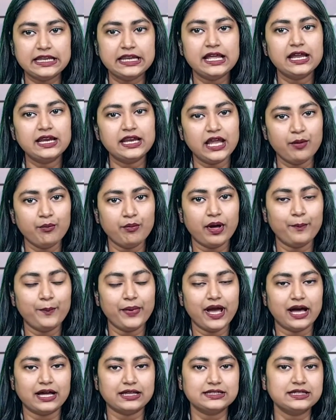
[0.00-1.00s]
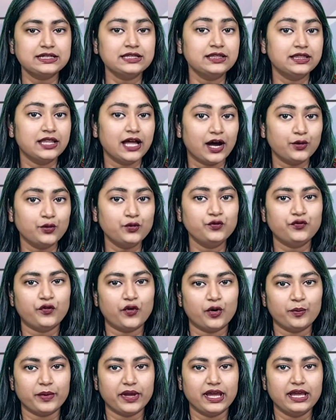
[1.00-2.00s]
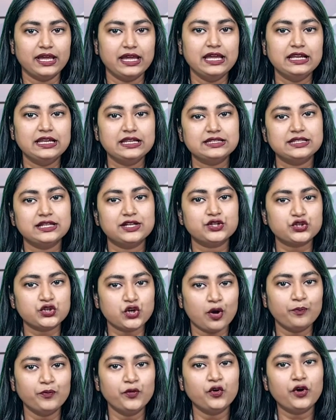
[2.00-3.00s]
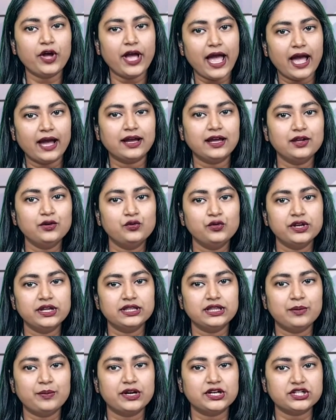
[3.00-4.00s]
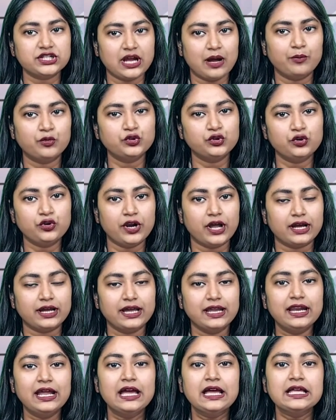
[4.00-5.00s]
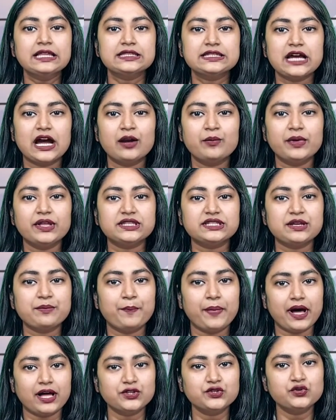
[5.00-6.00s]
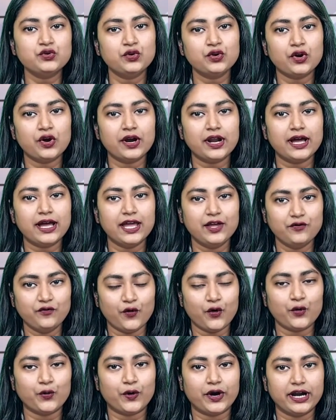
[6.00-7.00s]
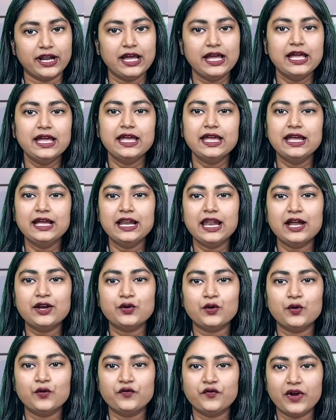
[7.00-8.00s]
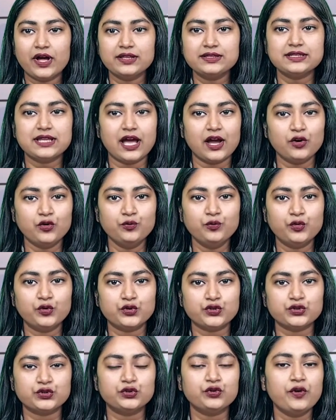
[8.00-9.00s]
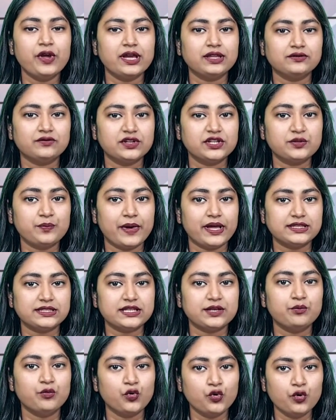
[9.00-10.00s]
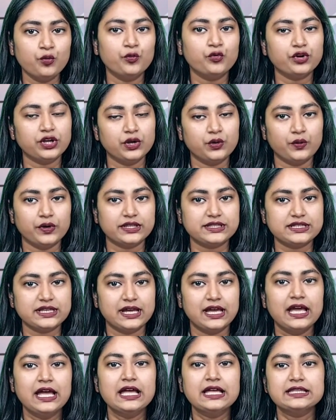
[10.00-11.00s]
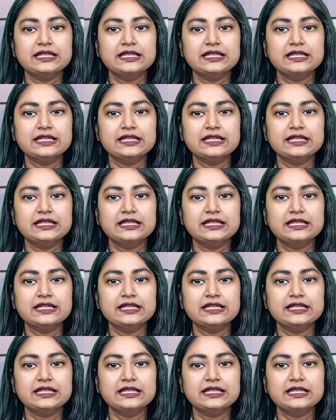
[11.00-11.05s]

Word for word: কিলিয়ান এমবাপ্পে আছেন দারুণ ফর্মে ইংলিশদের স্বপ্ন একাই গুড়িয়ে দেবার সামর্থ্য রাখেন চার ম্যাচে পাঁচ গোল করা এই ফরোয়ার্ড ইংল্যান্ড ও ফ্রান্স এখন পর্যন্ত একত্রিশ ম্যাচে মুখোমুখি হয়েছে